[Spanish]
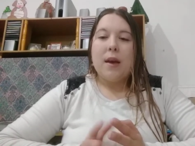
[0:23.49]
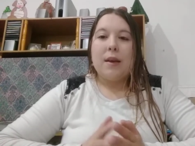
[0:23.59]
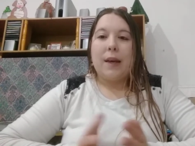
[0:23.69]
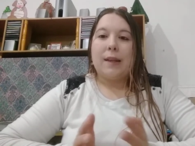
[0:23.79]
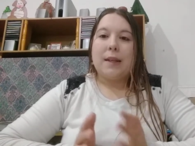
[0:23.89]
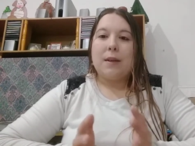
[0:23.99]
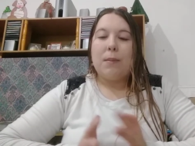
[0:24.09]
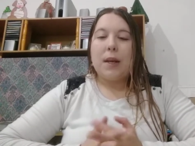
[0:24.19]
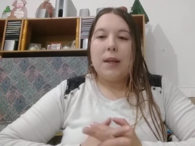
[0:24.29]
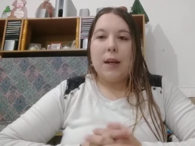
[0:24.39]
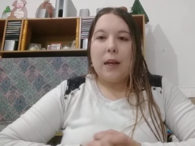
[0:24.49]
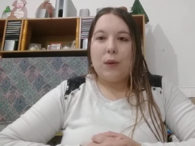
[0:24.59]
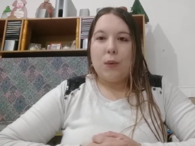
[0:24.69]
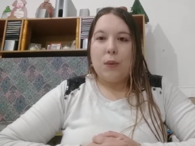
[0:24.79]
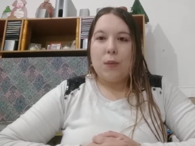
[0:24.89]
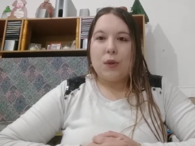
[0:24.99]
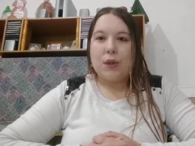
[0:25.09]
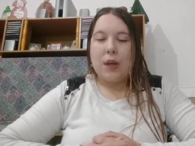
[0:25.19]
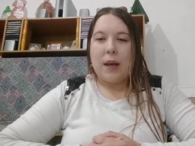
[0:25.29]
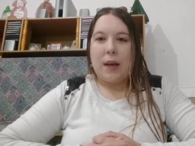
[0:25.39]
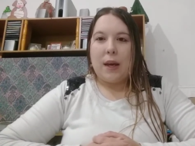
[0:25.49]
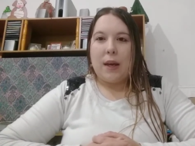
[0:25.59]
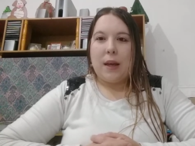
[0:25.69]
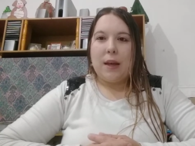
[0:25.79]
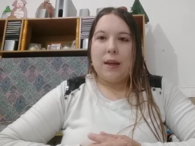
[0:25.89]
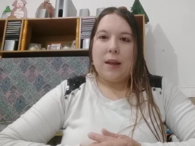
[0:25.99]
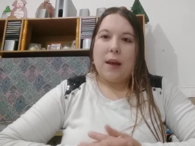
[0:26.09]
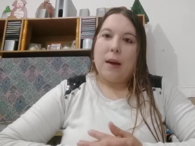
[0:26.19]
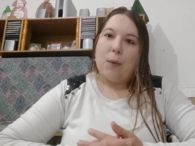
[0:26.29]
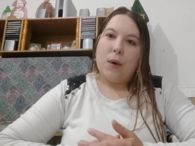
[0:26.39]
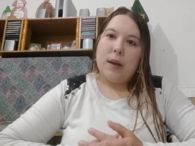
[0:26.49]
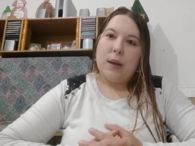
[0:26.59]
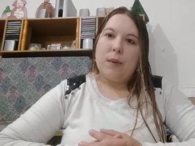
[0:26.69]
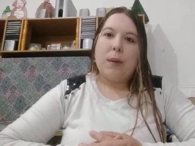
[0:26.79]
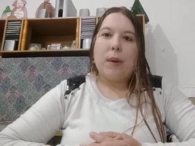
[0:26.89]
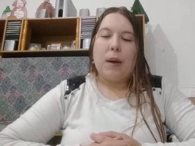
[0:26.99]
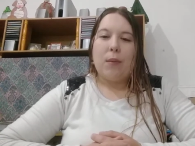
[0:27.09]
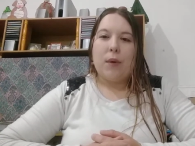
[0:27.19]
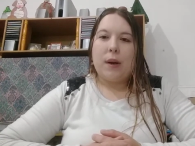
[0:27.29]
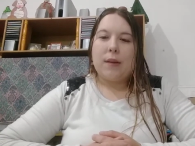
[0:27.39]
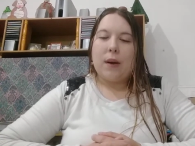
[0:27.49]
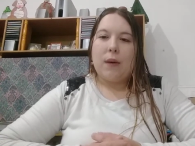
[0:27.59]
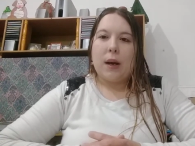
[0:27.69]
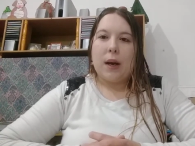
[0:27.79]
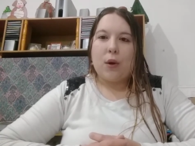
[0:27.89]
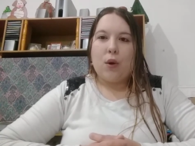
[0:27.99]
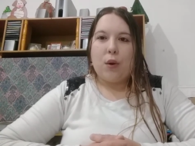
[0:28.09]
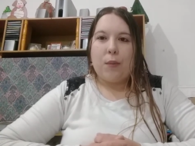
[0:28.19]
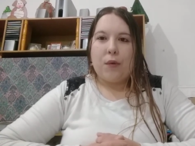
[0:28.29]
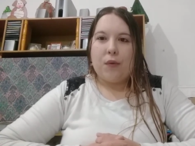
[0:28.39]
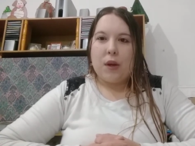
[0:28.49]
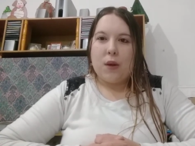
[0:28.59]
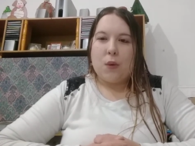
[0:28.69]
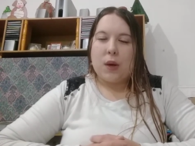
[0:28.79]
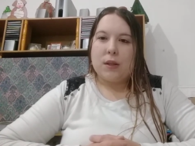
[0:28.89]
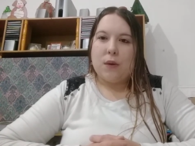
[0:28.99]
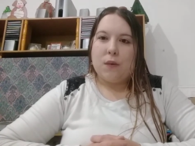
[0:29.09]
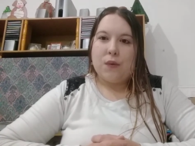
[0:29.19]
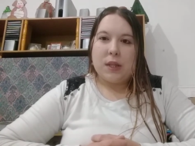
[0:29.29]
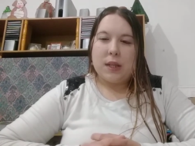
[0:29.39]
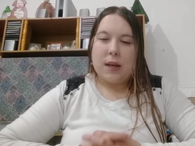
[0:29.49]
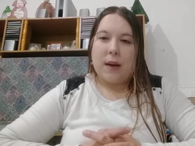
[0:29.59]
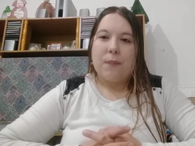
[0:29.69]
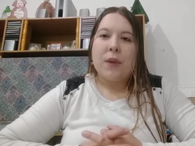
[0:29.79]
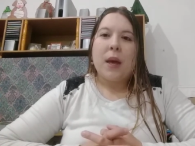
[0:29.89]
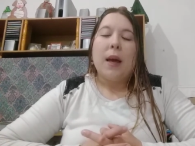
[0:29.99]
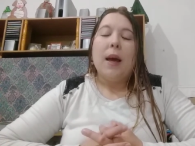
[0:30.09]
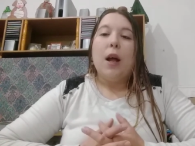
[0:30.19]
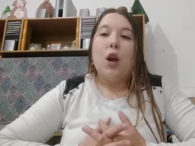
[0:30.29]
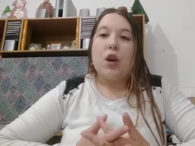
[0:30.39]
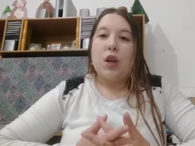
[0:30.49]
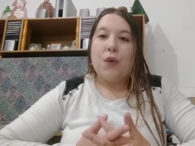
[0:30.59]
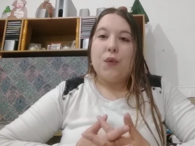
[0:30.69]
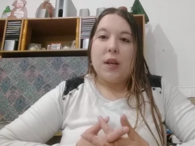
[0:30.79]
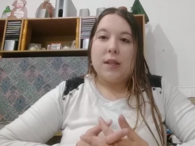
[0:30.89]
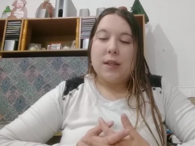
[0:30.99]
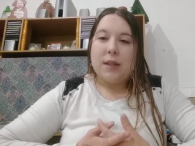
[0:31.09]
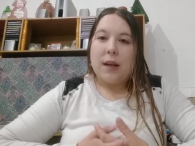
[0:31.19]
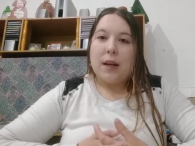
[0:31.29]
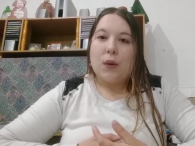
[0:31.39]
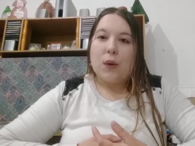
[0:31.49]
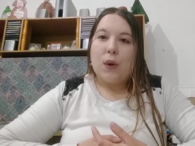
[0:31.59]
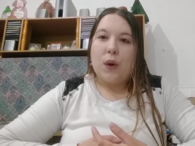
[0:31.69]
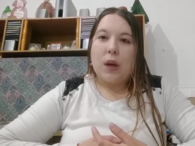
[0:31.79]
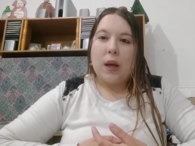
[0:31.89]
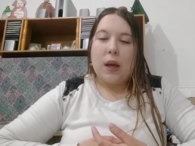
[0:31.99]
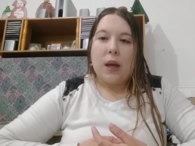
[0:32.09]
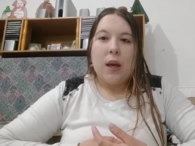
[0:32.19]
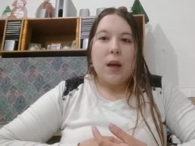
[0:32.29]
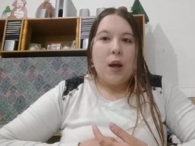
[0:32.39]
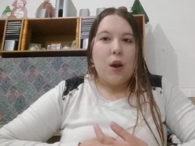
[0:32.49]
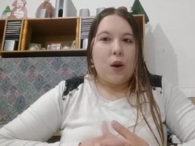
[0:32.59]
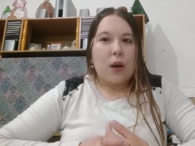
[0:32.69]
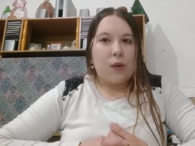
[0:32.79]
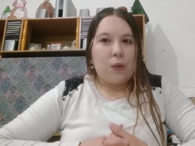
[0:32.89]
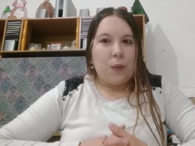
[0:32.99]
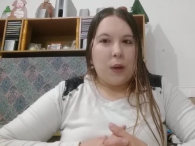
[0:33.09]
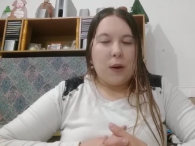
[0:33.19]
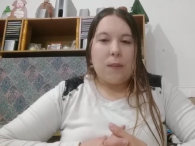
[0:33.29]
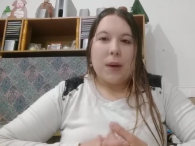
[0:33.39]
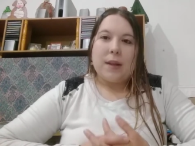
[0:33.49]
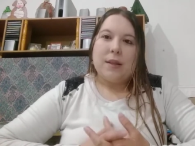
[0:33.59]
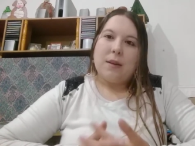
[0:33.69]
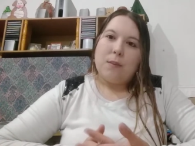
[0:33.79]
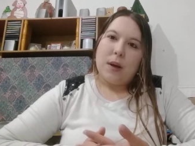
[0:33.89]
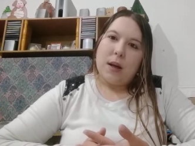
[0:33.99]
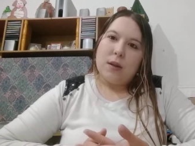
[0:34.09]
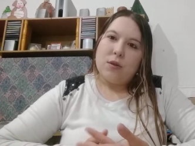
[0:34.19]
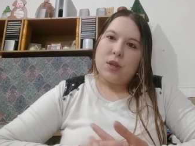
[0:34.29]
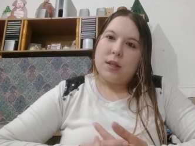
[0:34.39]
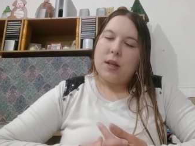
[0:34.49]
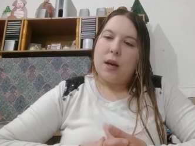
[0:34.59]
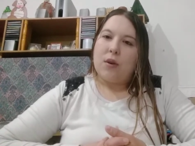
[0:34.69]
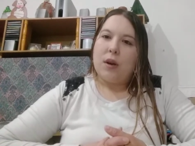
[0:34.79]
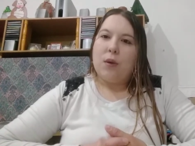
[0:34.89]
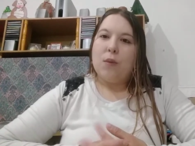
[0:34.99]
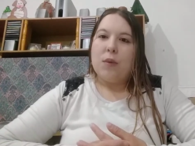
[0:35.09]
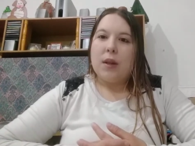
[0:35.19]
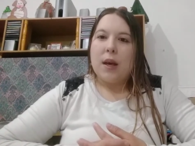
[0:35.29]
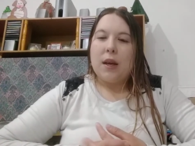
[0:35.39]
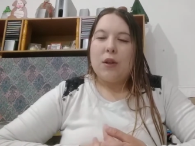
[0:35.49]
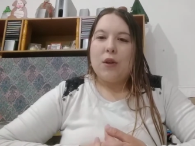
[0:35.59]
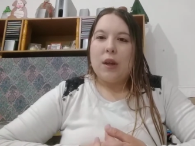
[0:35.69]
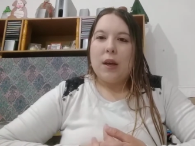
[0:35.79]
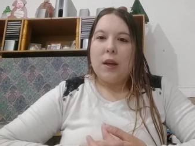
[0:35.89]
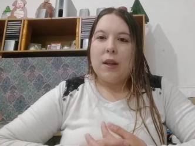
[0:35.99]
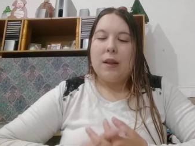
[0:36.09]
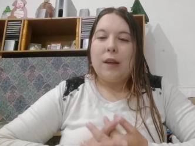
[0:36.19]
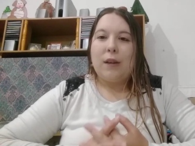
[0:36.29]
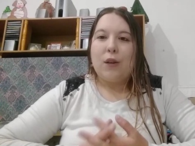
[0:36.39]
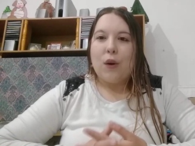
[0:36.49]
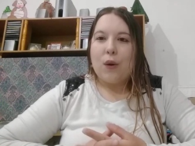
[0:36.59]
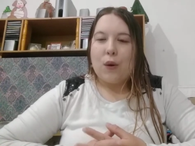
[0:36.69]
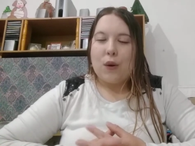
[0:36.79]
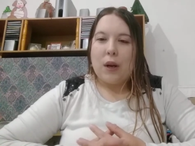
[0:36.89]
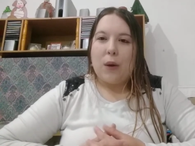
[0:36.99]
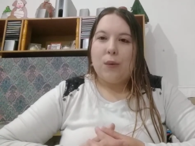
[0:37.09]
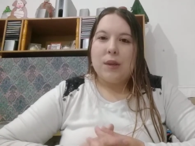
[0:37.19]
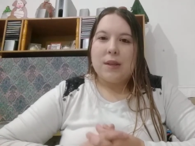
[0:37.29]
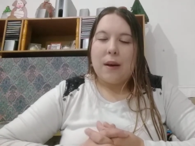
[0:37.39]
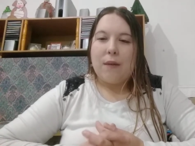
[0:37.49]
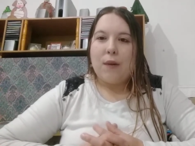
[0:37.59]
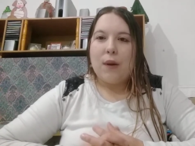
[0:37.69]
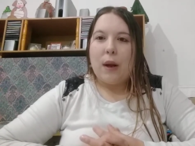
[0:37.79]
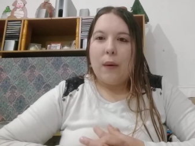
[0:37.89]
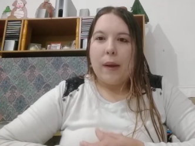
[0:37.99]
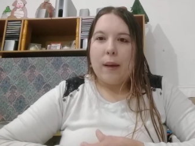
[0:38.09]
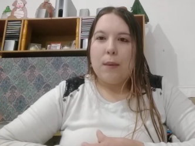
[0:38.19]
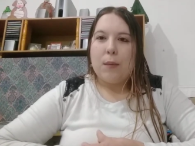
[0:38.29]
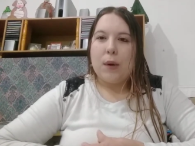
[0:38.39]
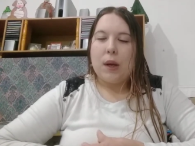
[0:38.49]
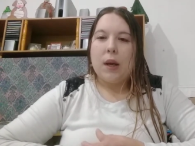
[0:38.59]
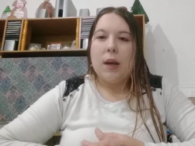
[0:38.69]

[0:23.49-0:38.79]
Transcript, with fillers: Y esta semanita la tuvimos... Eh, digamos, libre para poder trabajar con los profes de educación física. Los quiero felicitar a todos los que, los que estuvieron participando, ya sea con algún videíto de, TikTok o con algún desafío, la verdad me pone